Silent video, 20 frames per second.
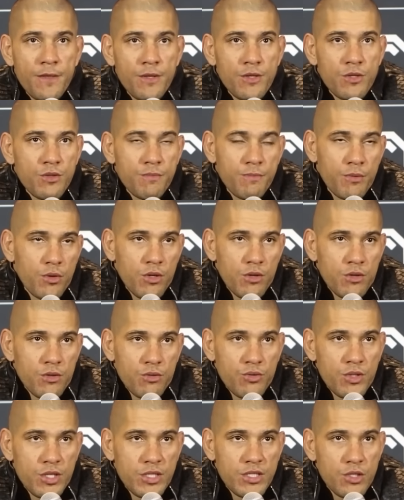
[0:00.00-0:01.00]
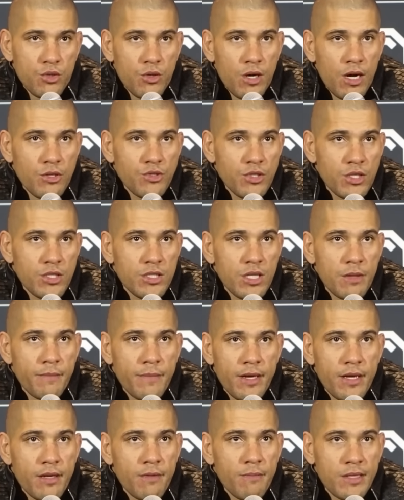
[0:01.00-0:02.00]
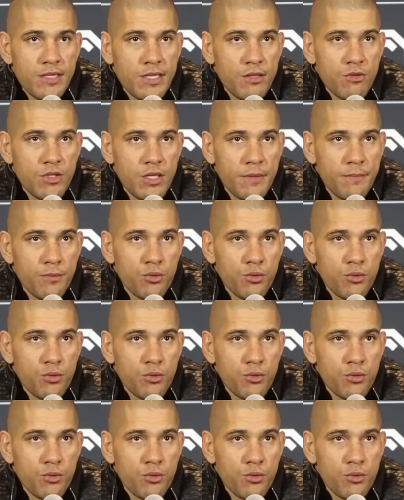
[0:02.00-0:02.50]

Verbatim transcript: elegía a un rival pequeño para